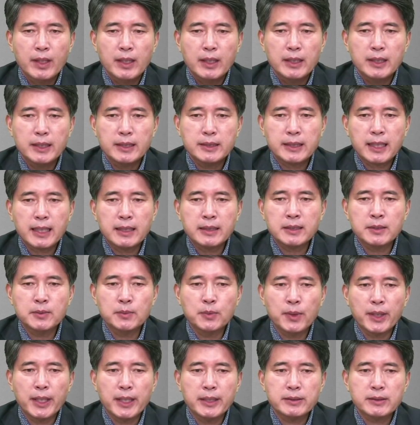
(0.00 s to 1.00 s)
이
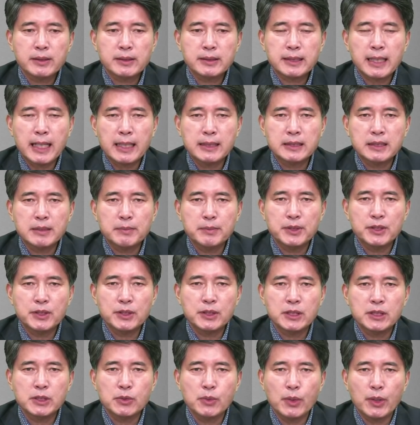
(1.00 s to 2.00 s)
산금과에서 사십이년
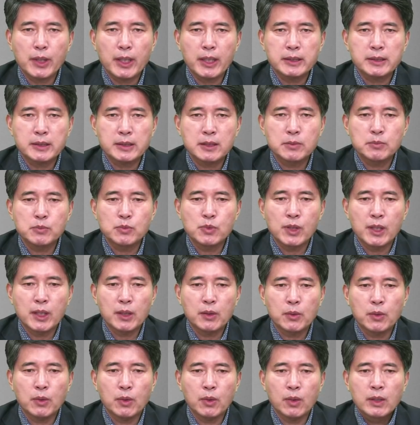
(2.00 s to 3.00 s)
시월까지
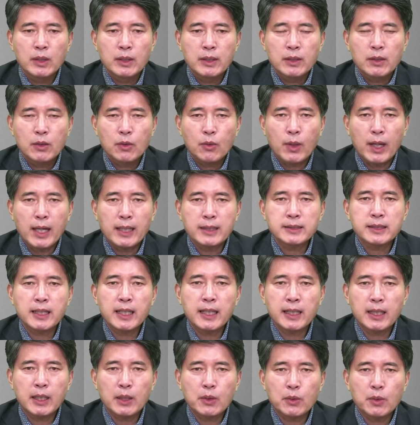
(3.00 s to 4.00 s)
근무하고
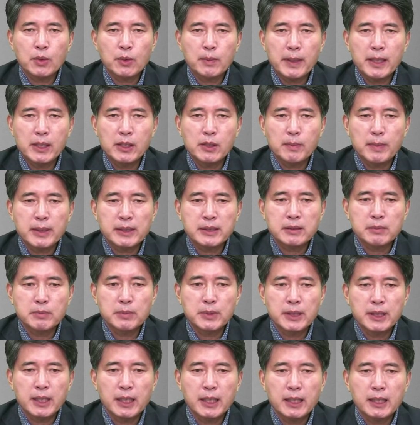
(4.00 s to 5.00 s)
광산과로
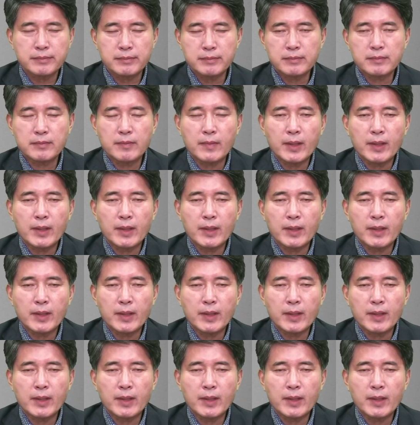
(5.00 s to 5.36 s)
발령받습니다.